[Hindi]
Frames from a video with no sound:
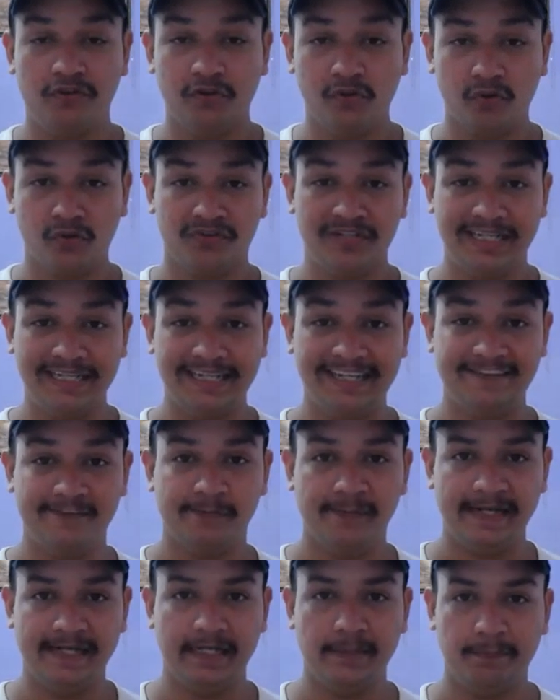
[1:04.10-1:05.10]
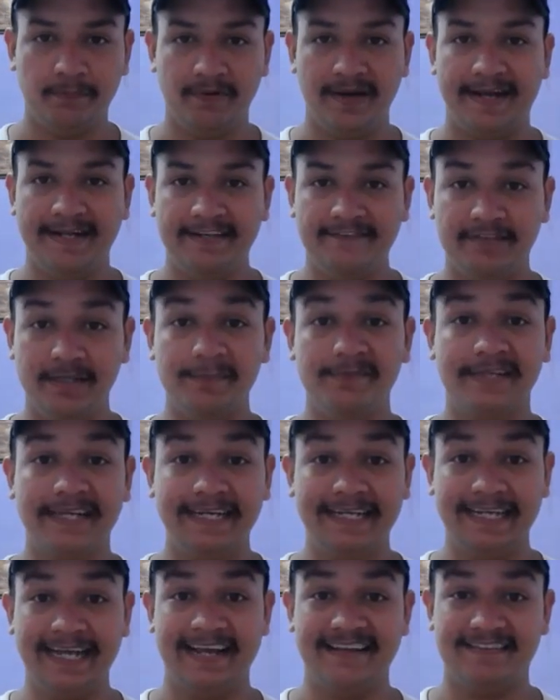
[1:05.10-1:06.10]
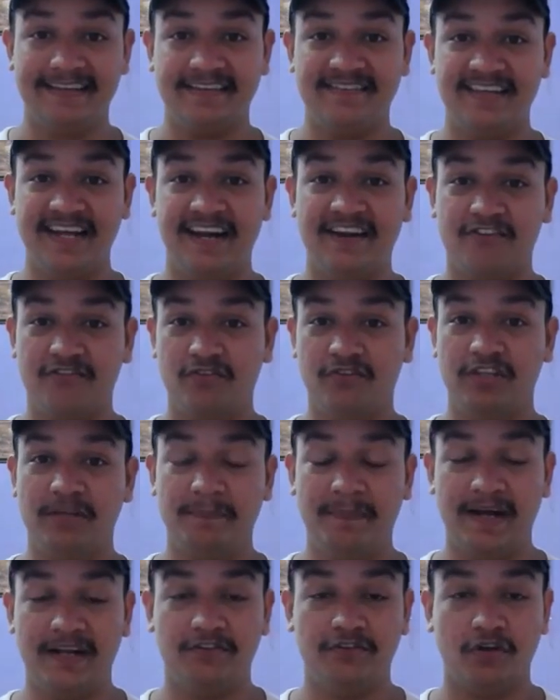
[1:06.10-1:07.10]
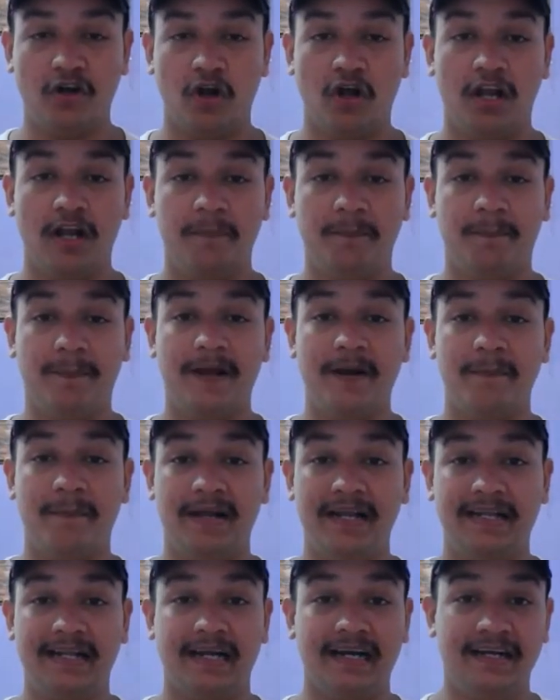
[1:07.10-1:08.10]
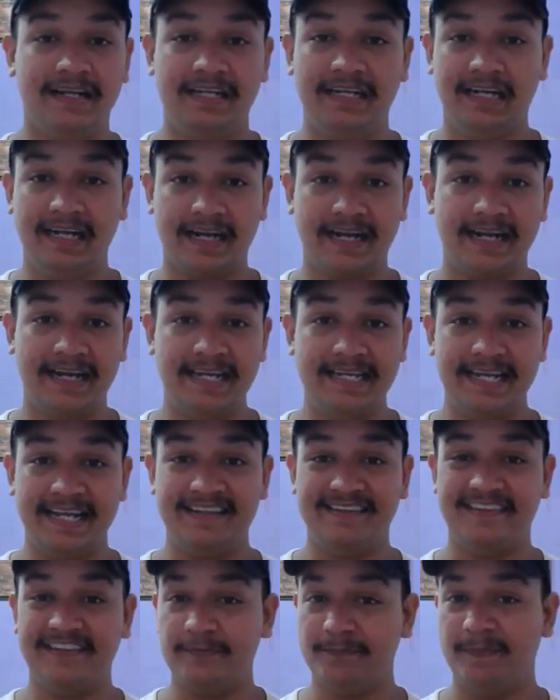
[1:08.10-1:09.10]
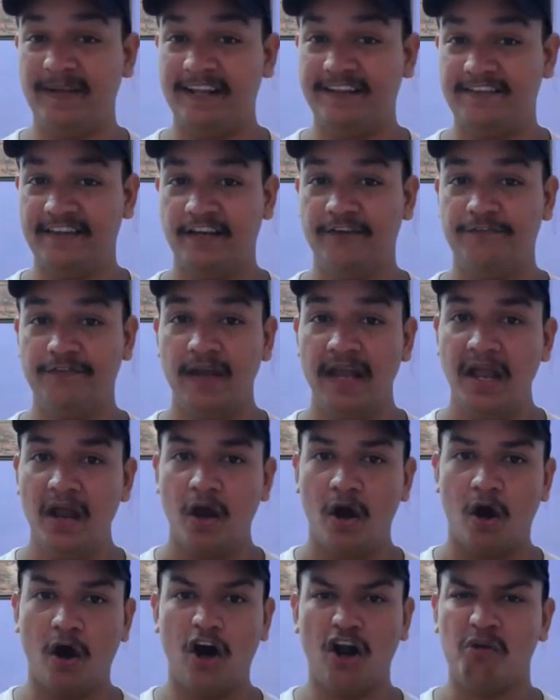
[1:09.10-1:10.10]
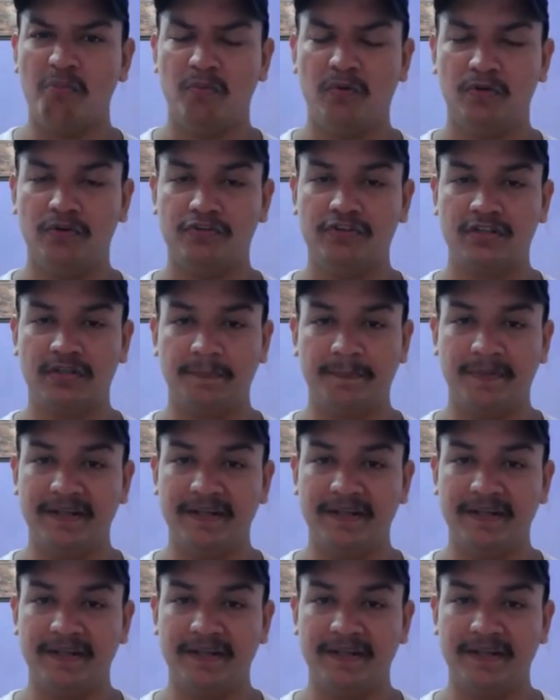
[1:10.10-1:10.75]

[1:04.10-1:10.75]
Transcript: नौ से दस महीने पुरानी वेबसाइट कैसे 400 से 500 डॉलर पर मंथ अर्न कर रही है जिसपे सिर्फ ऑलमोस्ट